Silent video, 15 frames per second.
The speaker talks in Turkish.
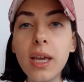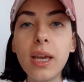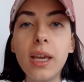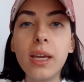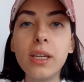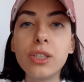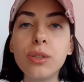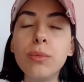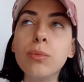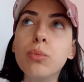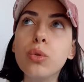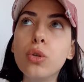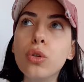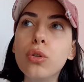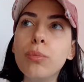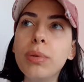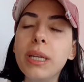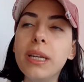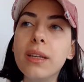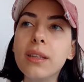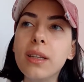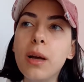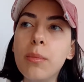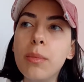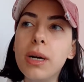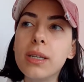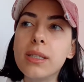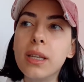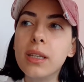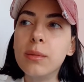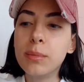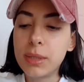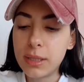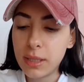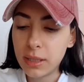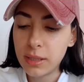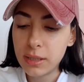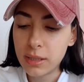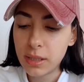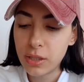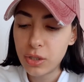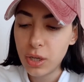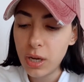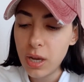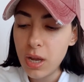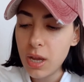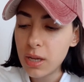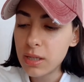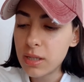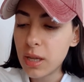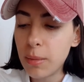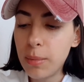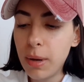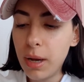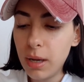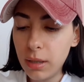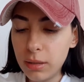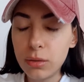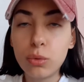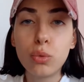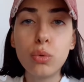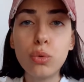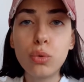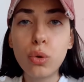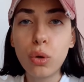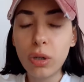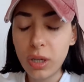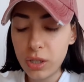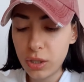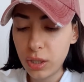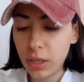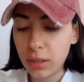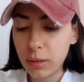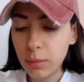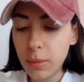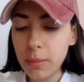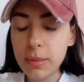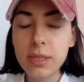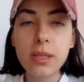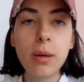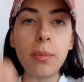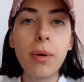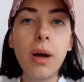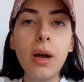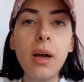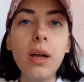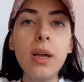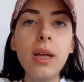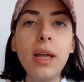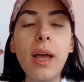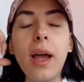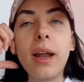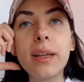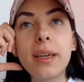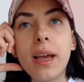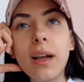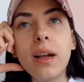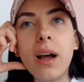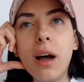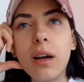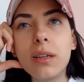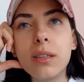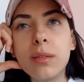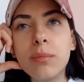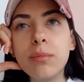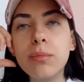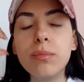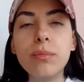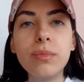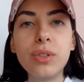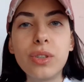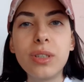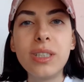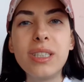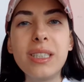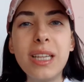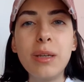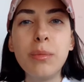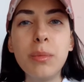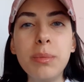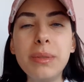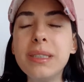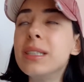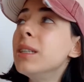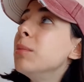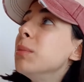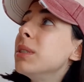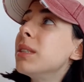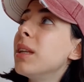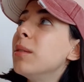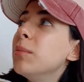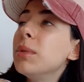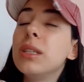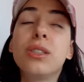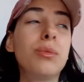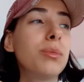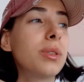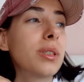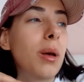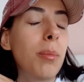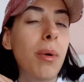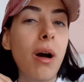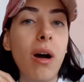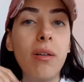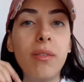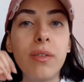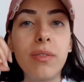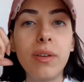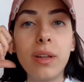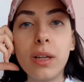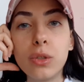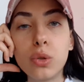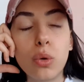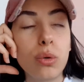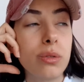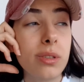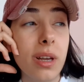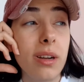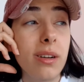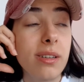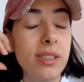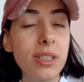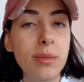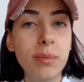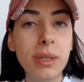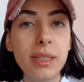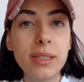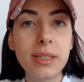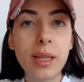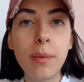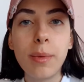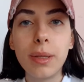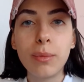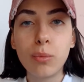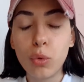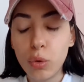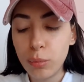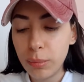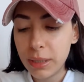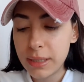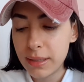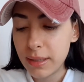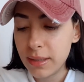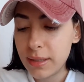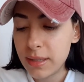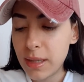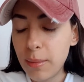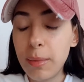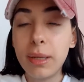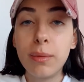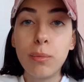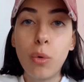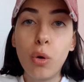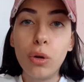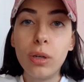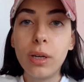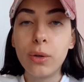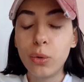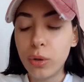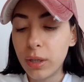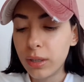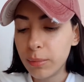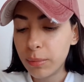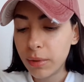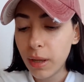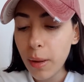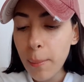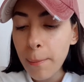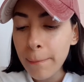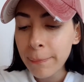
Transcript: E, şimdi bugünün planından bahsedeyim size kısaca. Sabah dün çok geç yattım ama sabah erken kalktım işte işlerimi bitireyim istedim. Bir de şimdi sabah hava falan çok güzel kaçırmak istemedim. Gün bitsin istemedim öğlen uyanıp da.